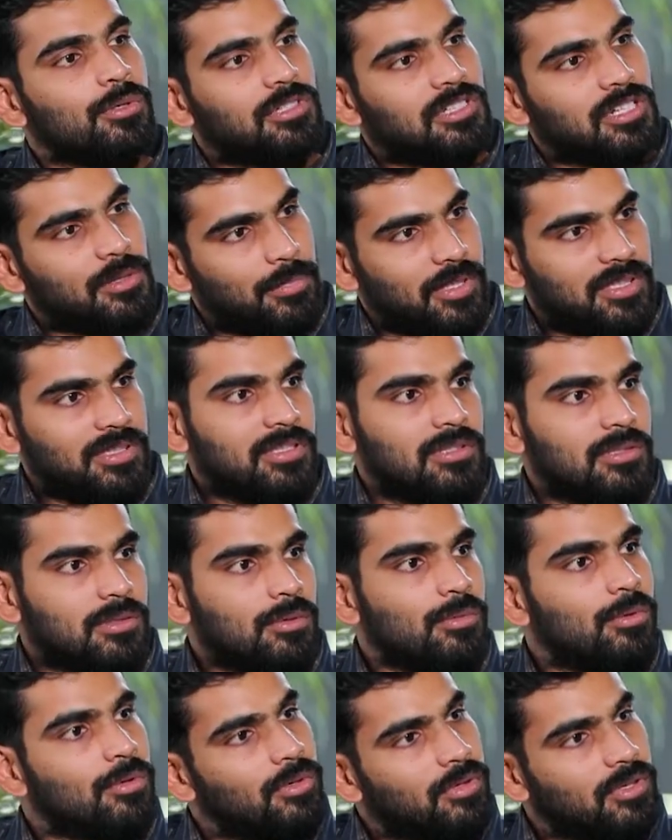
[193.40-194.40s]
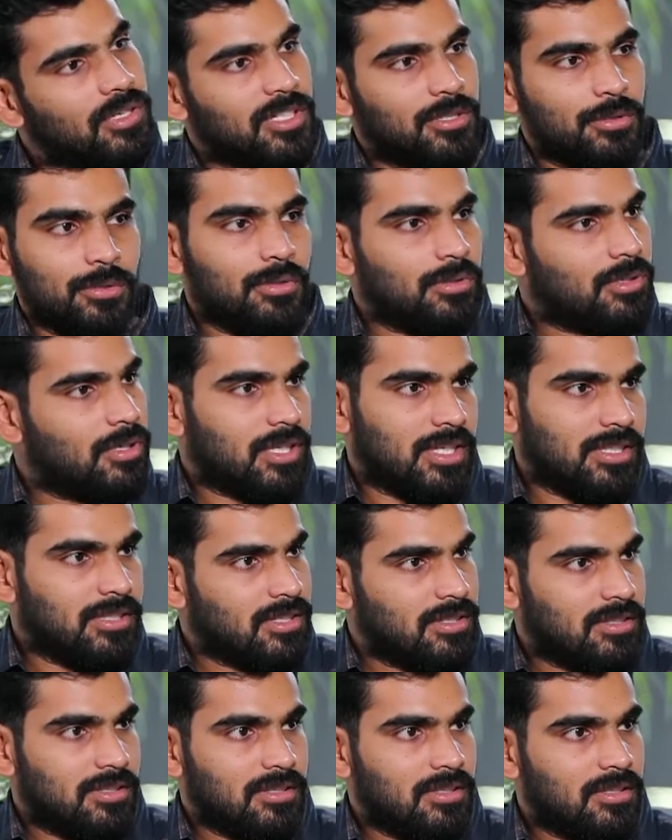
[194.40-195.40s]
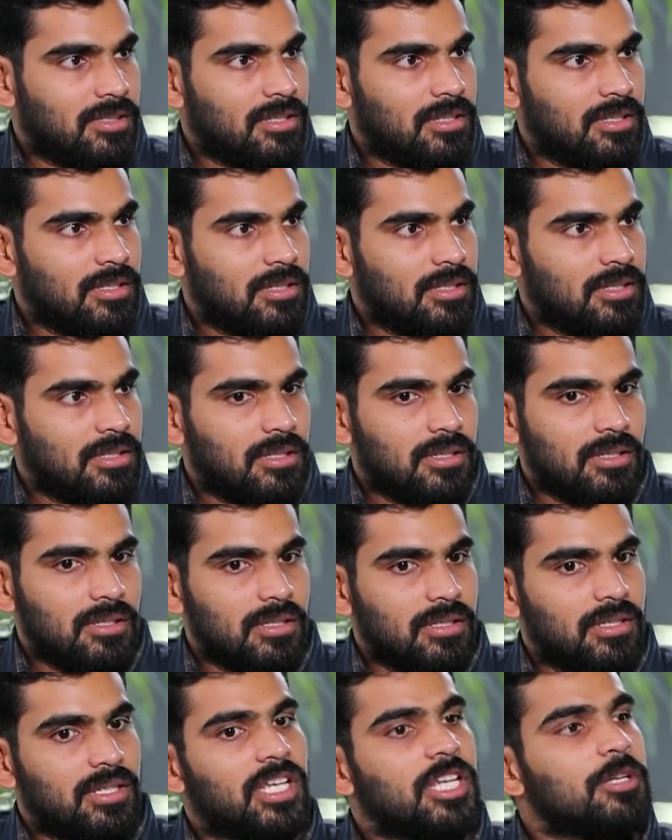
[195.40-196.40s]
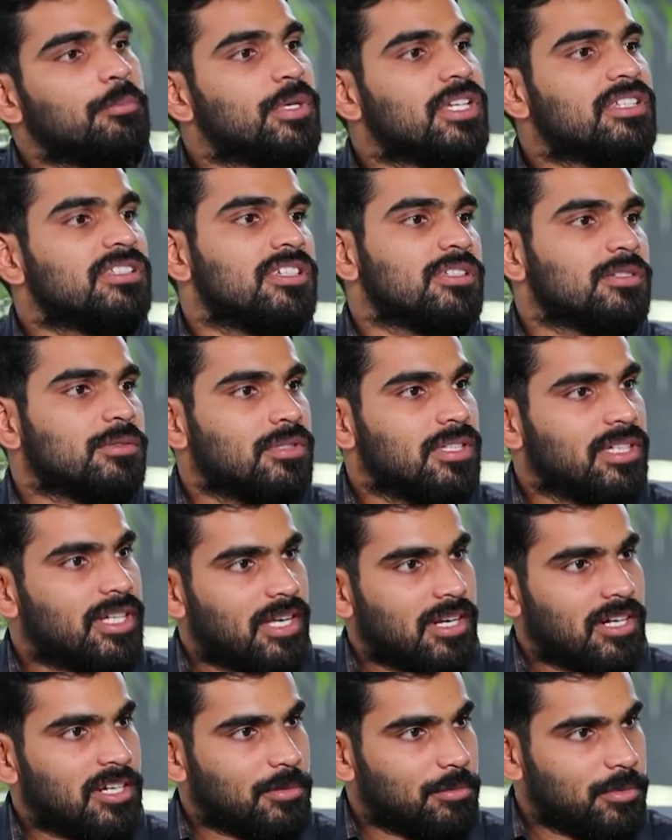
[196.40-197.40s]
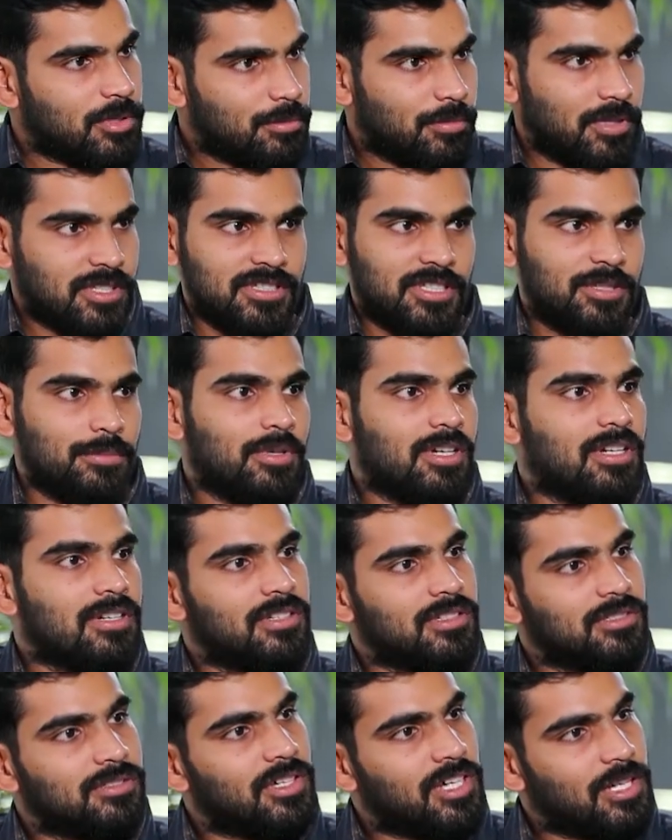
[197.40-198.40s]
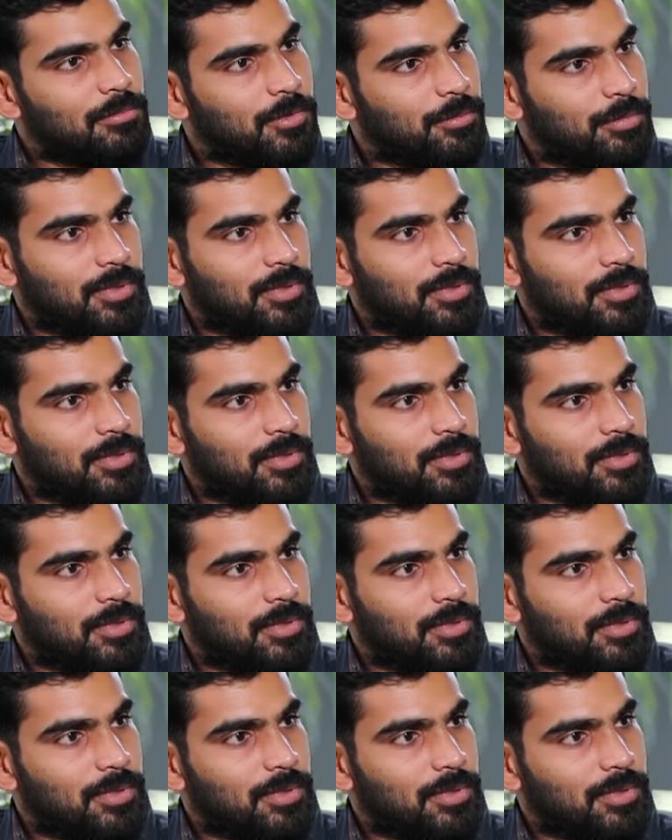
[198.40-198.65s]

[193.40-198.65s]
కోట్ల మందిలో ఒక్కొక్కటిది ఒక్కొక్క కథ నేను పిక్ చేసుకున్న క్యారెక్టర్ పేరు బస్తి బాలరాజు వాళ్ళమ్మ